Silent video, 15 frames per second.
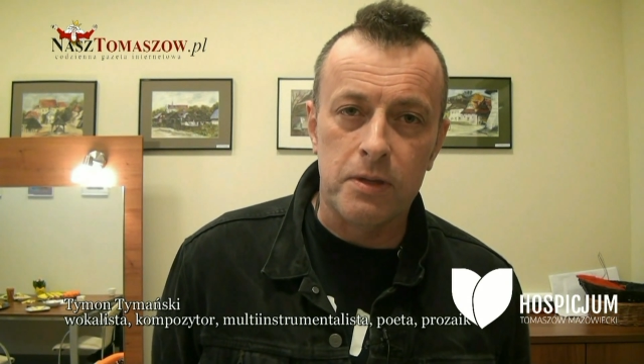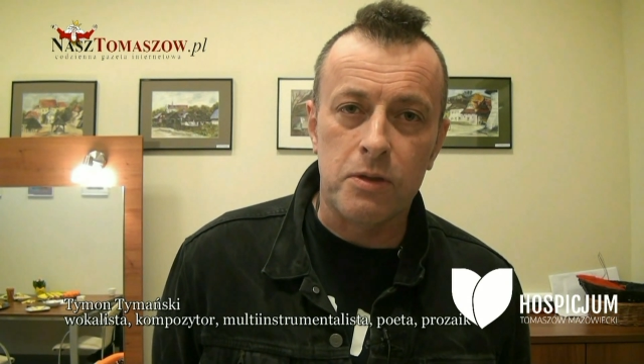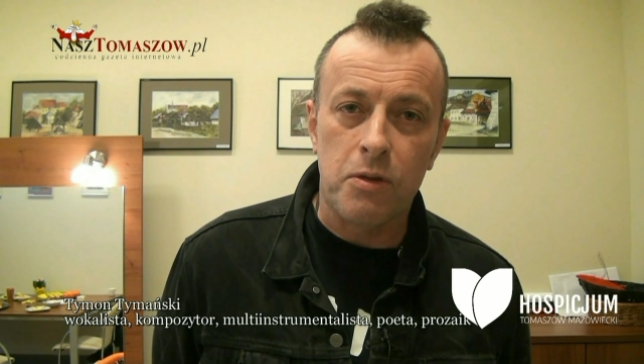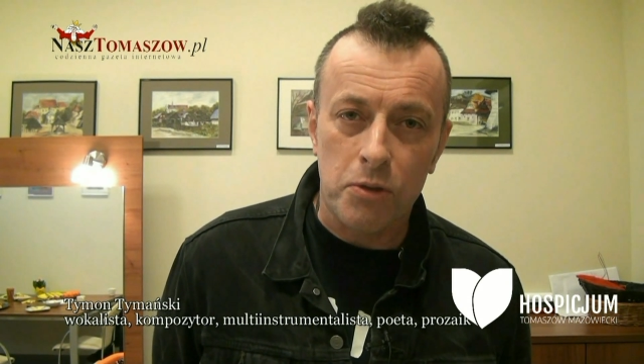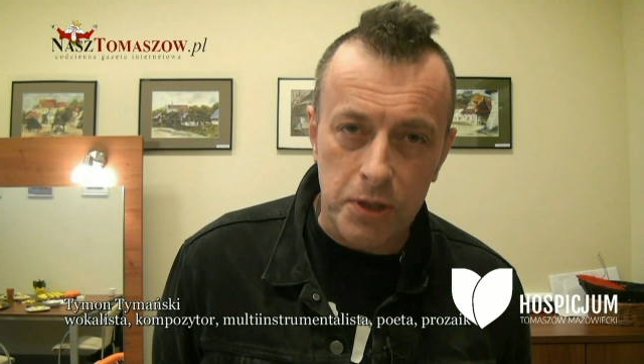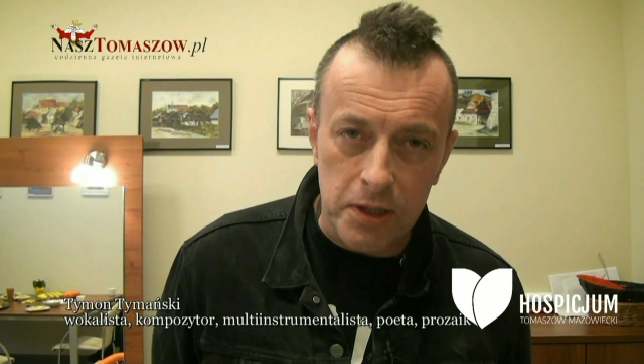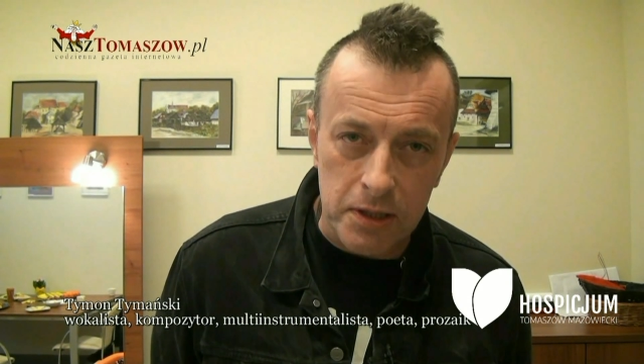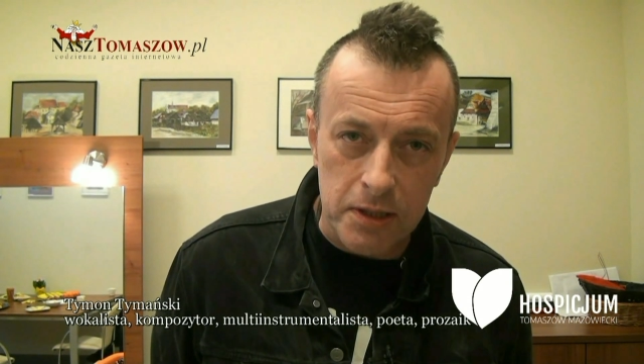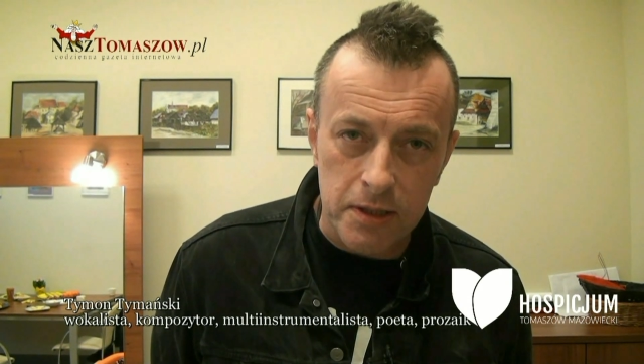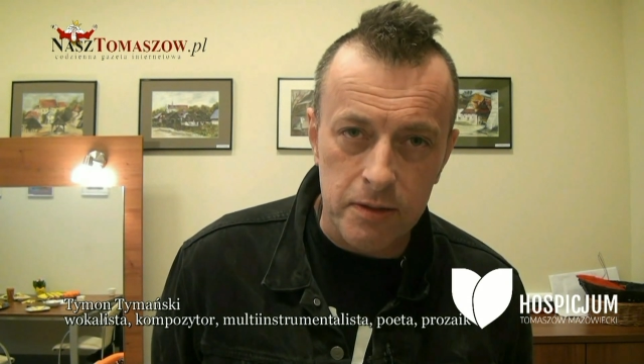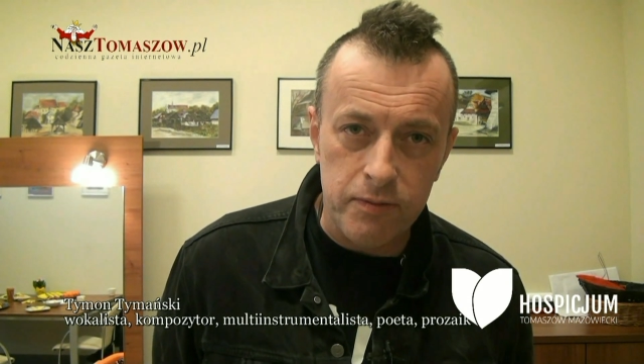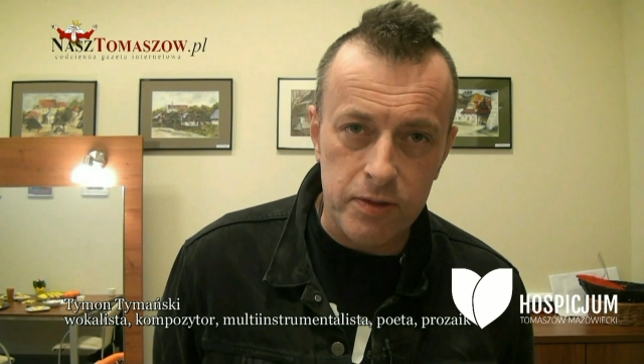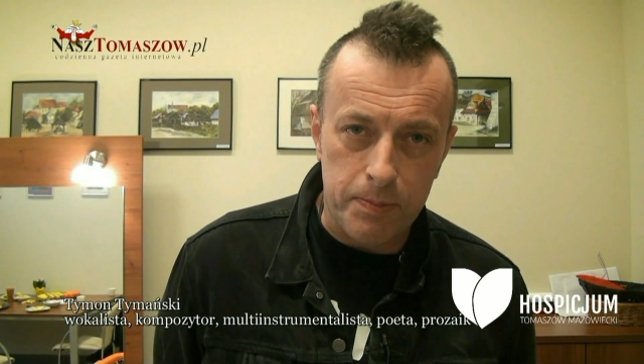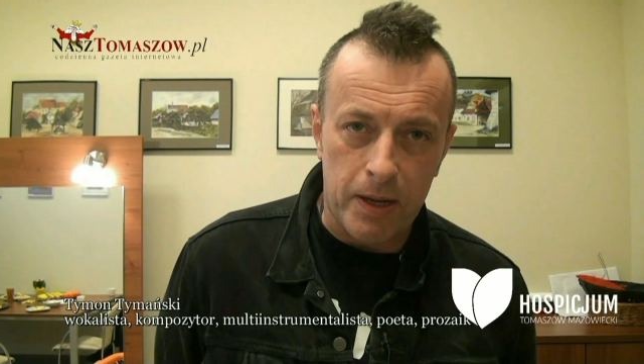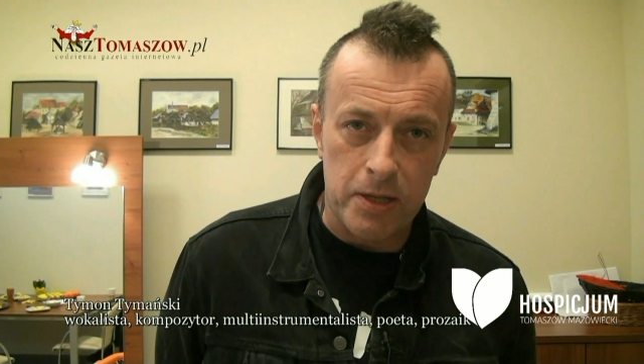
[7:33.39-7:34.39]

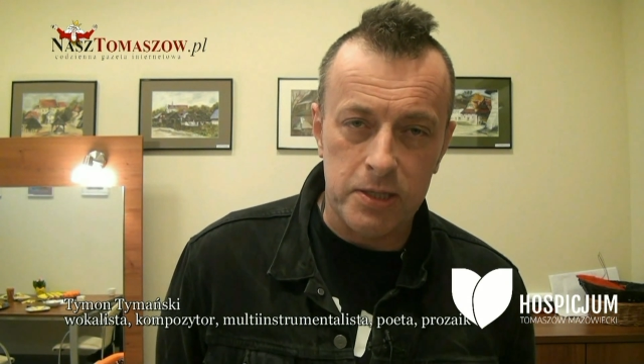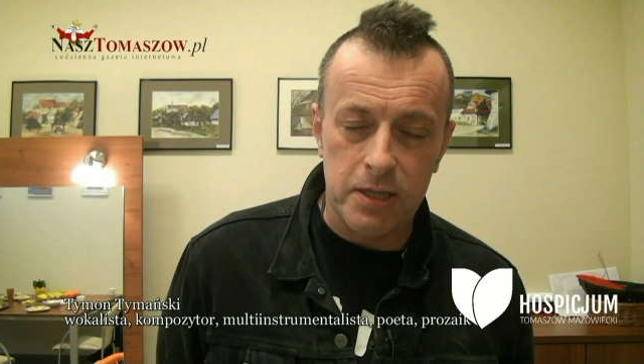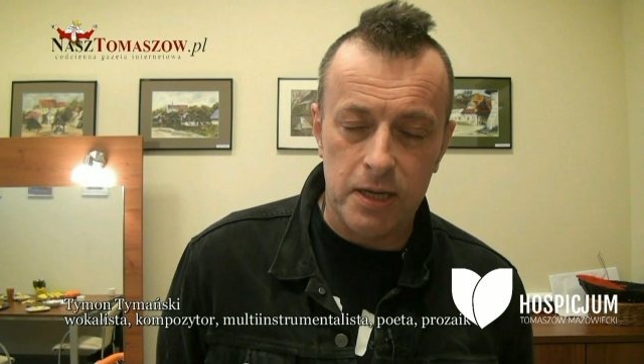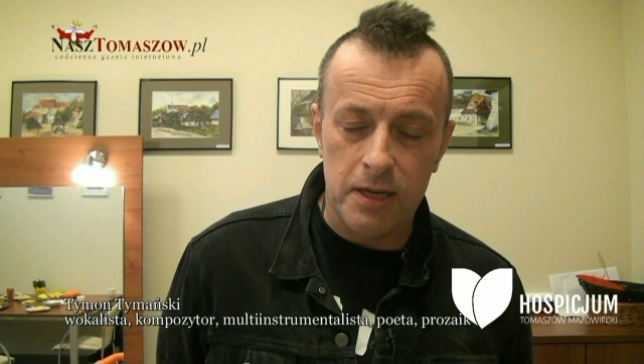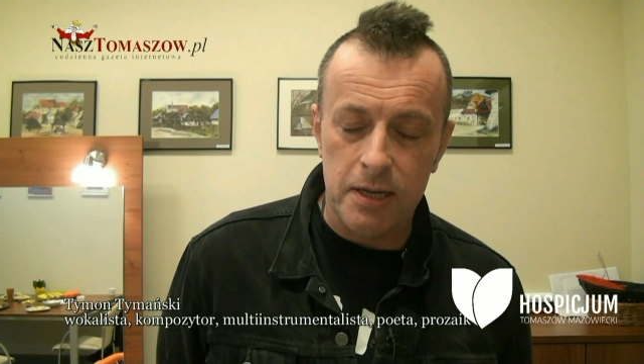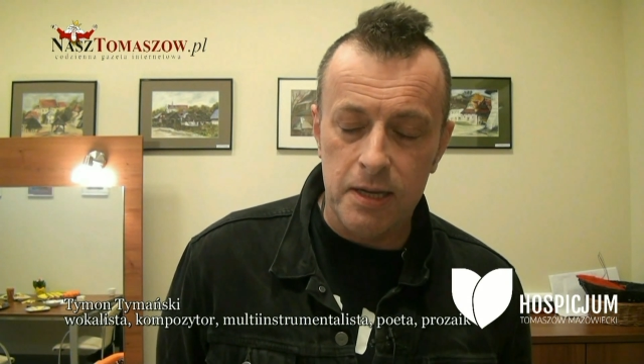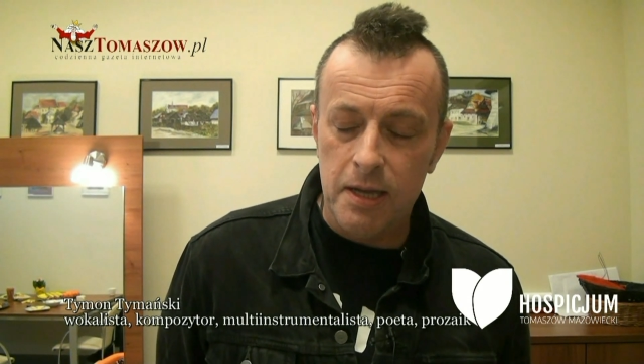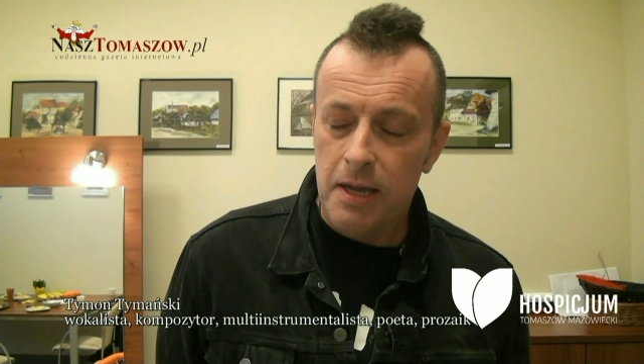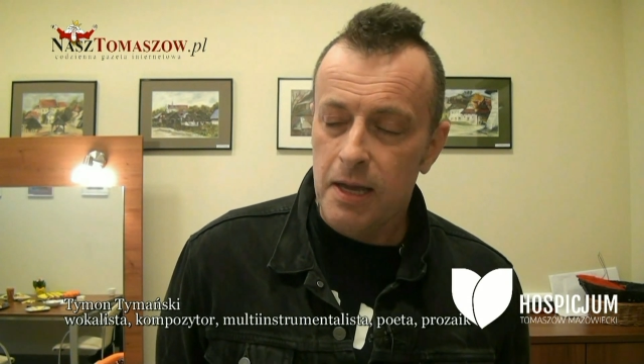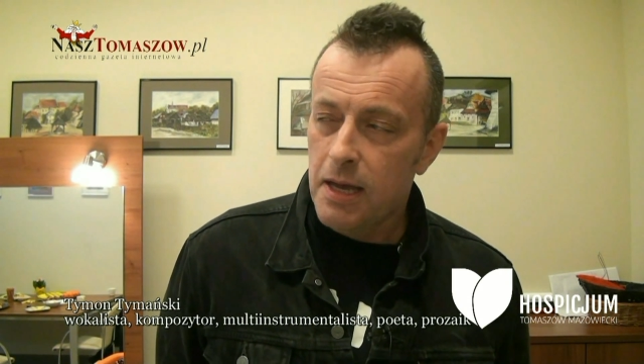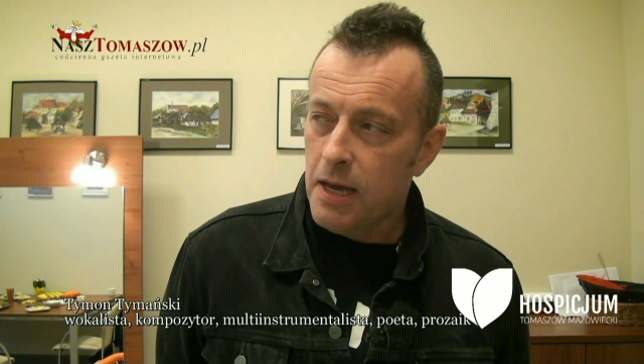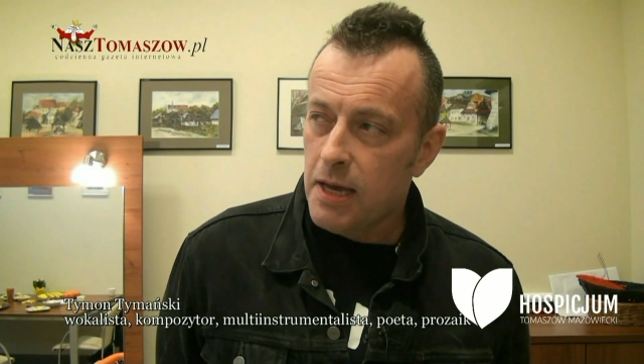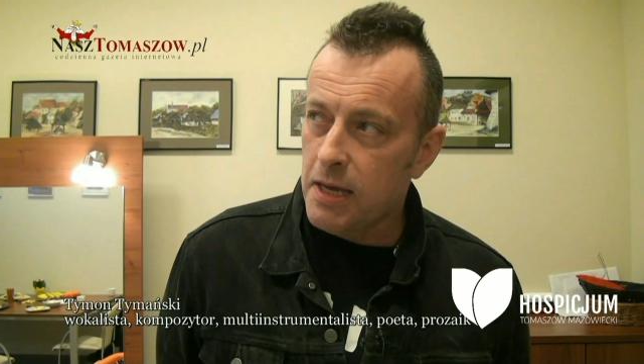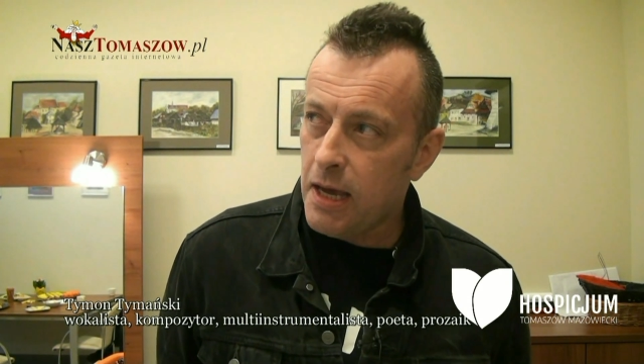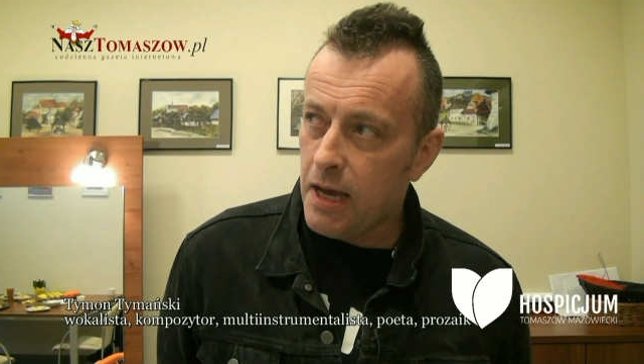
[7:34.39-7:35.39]
godziny wsparcia.
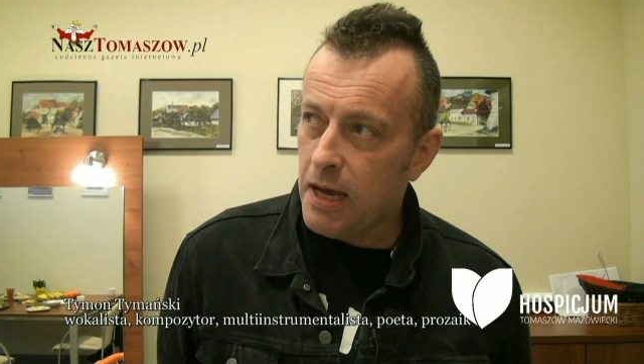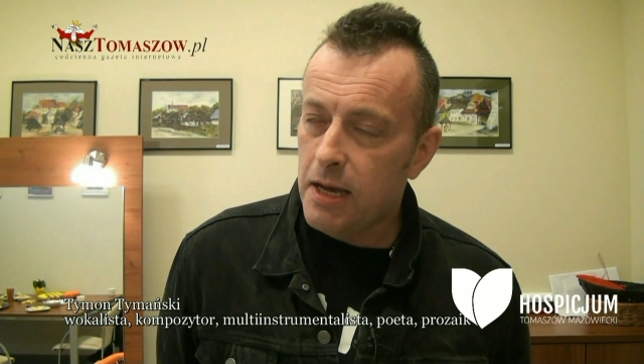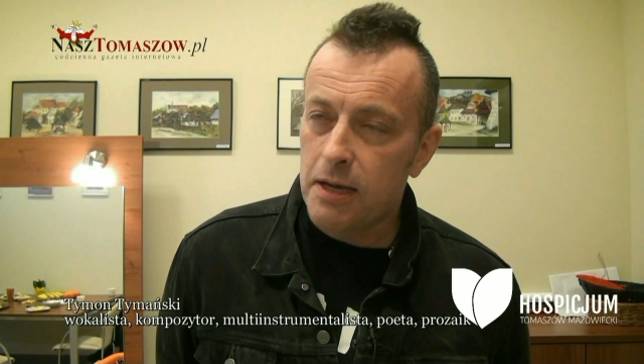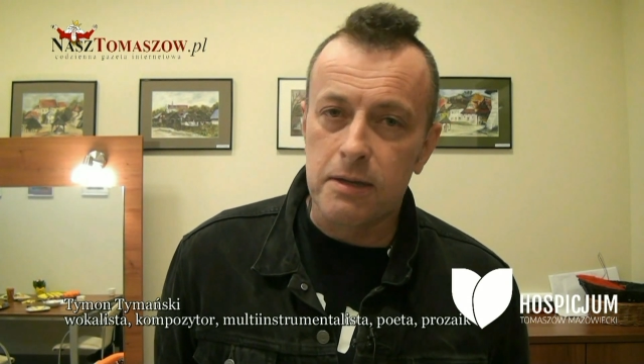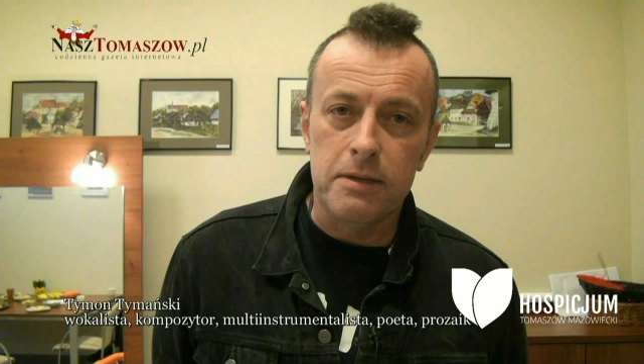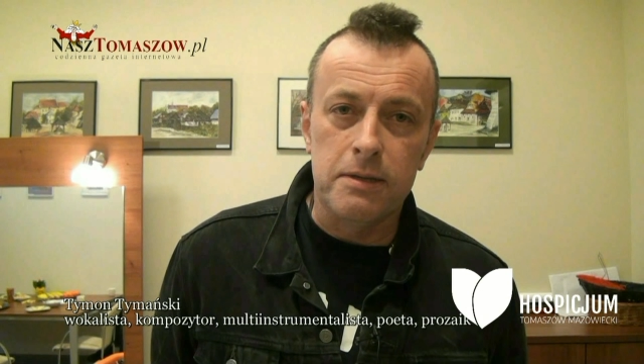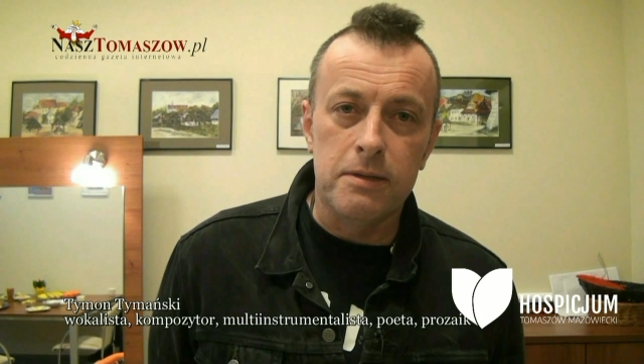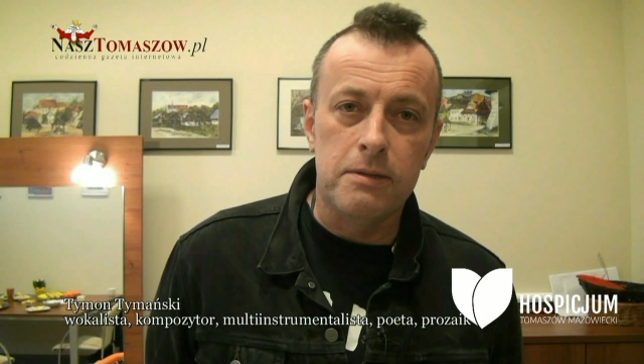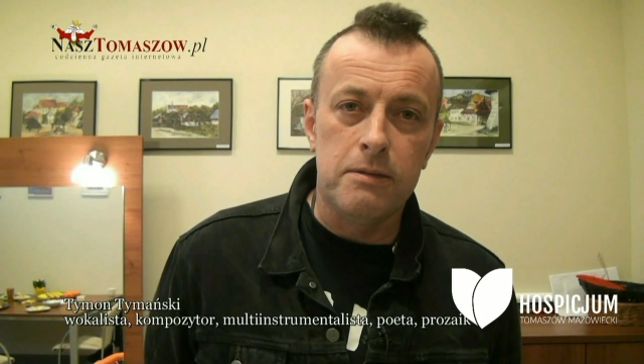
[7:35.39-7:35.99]
Ja